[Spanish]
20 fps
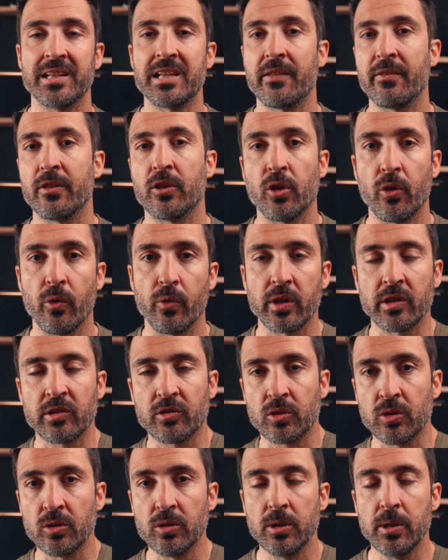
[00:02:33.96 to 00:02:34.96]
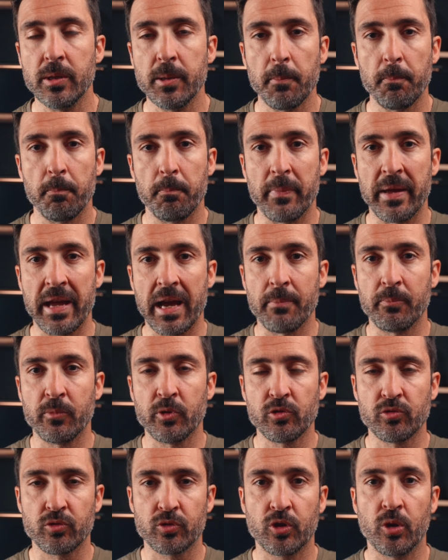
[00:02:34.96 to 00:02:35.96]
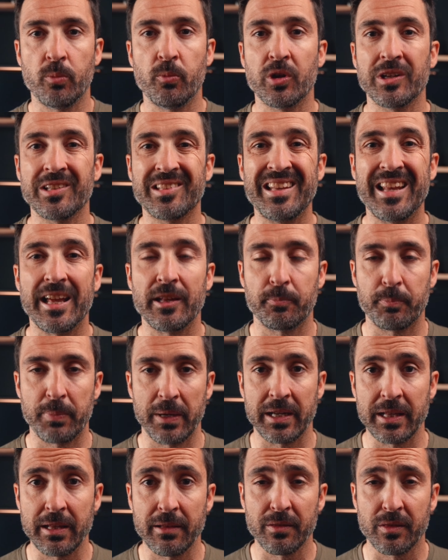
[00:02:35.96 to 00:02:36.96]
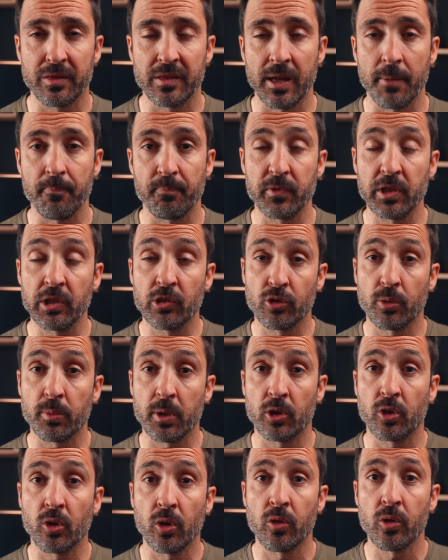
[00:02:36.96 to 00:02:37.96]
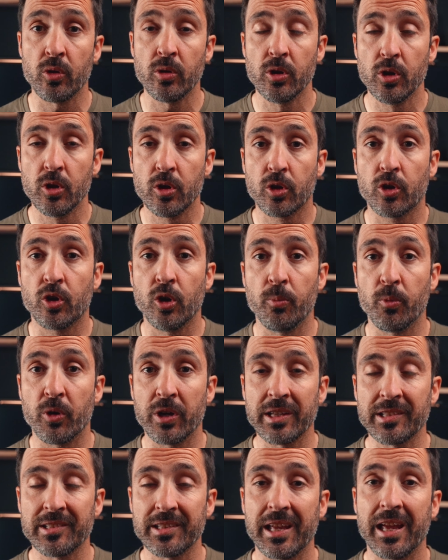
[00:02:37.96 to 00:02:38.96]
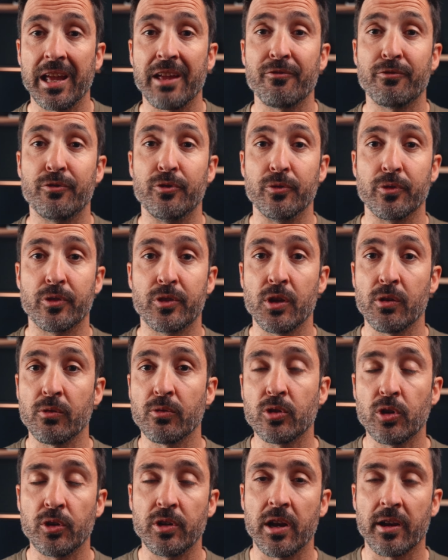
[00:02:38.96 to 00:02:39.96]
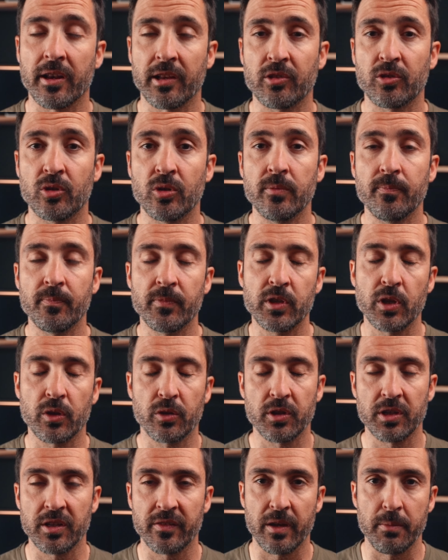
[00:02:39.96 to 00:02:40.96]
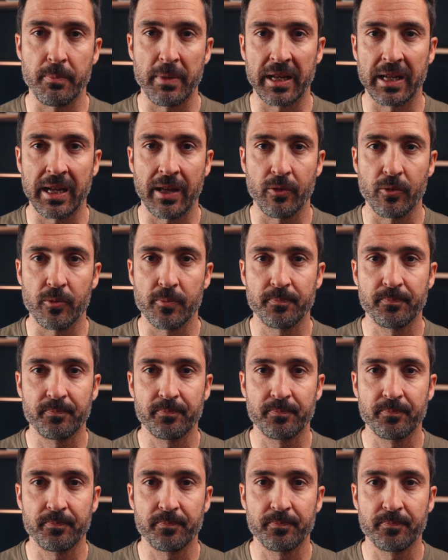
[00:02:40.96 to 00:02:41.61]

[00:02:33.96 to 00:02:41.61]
allá de todo esto, veamos cómo es la experiencia y sobre todo como es en función con el resto de opciones del mercado.